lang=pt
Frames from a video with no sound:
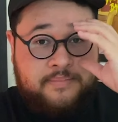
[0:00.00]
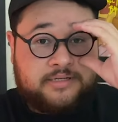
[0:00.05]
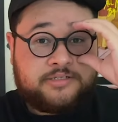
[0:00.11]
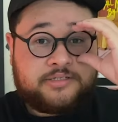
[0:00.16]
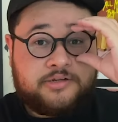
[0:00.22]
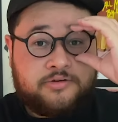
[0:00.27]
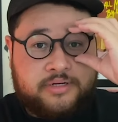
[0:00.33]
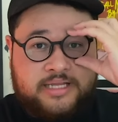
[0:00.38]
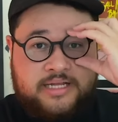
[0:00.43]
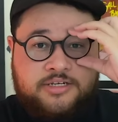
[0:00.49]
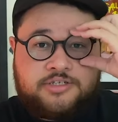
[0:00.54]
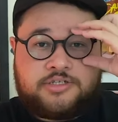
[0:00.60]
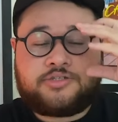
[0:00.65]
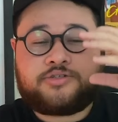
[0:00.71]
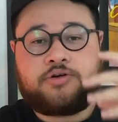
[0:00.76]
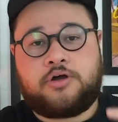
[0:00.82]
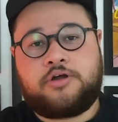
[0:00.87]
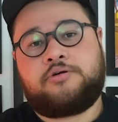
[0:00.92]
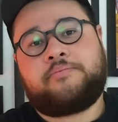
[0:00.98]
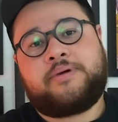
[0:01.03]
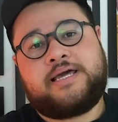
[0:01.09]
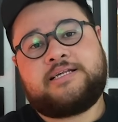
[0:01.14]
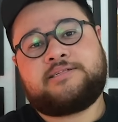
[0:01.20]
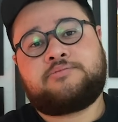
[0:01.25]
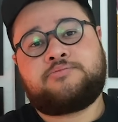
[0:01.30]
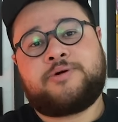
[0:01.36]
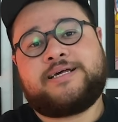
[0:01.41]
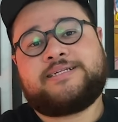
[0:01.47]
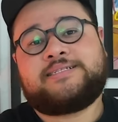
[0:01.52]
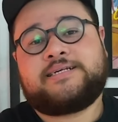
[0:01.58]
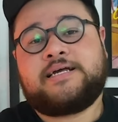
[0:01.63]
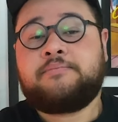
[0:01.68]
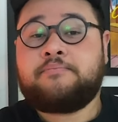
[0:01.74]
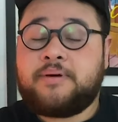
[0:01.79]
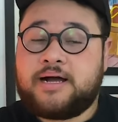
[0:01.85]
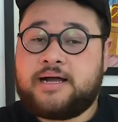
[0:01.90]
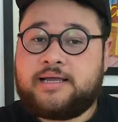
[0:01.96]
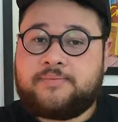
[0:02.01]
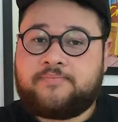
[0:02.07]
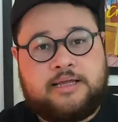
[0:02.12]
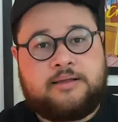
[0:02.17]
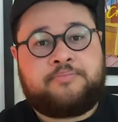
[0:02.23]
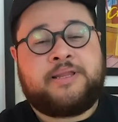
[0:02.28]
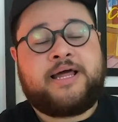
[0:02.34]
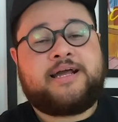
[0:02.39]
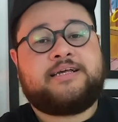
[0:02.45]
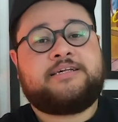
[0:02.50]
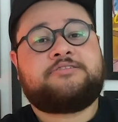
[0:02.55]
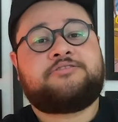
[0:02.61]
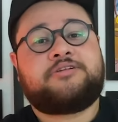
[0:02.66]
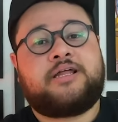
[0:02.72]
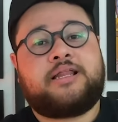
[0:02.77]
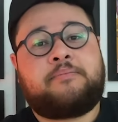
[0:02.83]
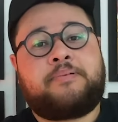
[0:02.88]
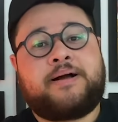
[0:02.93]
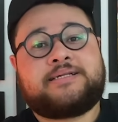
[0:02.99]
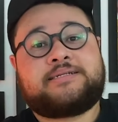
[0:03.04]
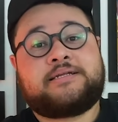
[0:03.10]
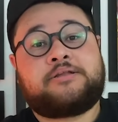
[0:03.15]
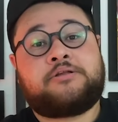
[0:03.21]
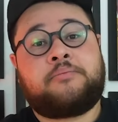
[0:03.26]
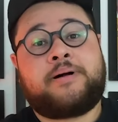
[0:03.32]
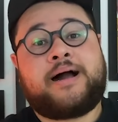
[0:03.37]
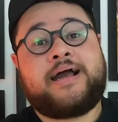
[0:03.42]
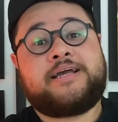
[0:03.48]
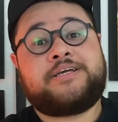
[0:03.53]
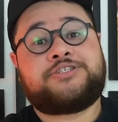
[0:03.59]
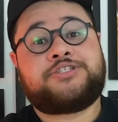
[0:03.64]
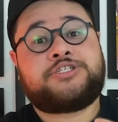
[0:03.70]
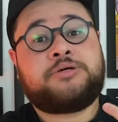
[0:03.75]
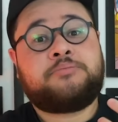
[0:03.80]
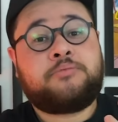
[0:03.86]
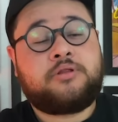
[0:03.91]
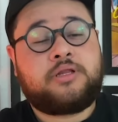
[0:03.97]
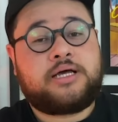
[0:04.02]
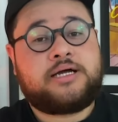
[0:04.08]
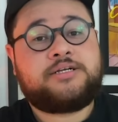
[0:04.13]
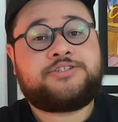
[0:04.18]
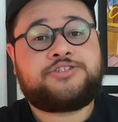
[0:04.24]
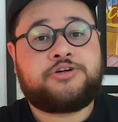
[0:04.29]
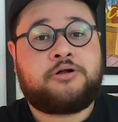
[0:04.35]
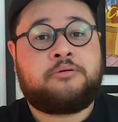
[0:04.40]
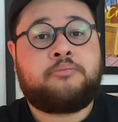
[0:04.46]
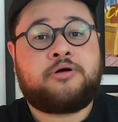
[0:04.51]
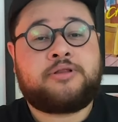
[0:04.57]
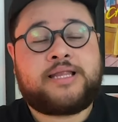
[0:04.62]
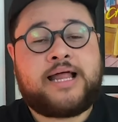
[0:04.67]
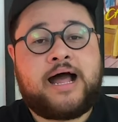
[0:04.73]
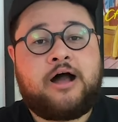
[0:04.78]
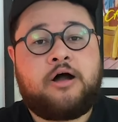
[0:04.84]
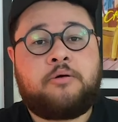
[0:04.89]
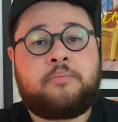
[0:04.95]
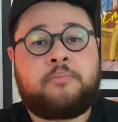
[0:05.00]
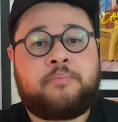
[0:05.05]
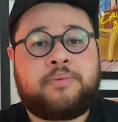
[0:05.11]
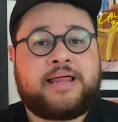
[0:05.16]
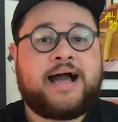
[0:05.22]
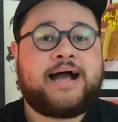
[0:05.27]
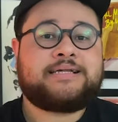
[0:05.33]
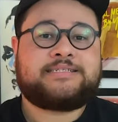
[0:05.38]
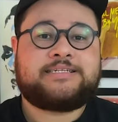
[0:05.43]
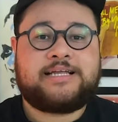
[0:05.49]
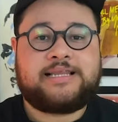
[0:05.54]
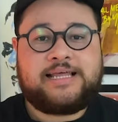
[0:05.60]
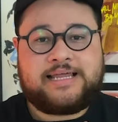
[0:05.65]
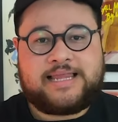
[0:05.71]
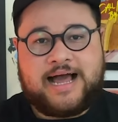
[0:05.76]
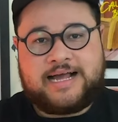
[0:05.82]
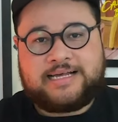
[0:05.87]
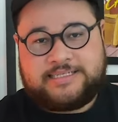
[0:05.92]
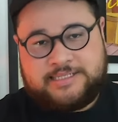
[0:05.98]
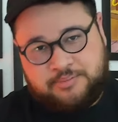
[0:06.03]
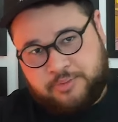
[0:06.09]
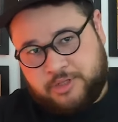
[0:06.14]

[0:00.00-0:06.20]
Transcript: mas o seu grande sonho mesmo é ser mãe, e para isso ela passa a tomar estimulante hormonal para acelerar esse